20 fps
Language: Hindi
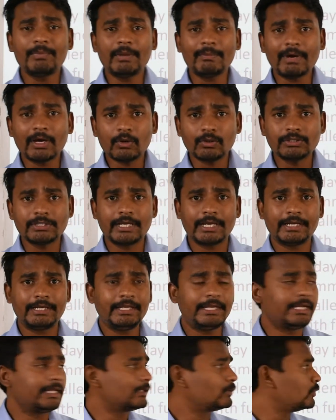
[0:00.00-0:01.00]
बीमार हो जाएंगे
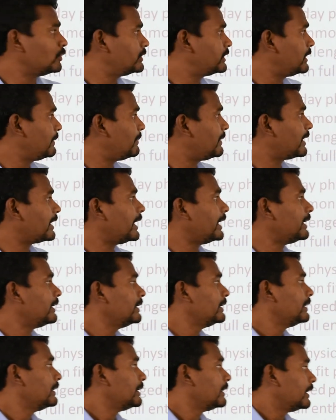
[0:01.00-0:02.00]
ठीक है तो इसी प्रकार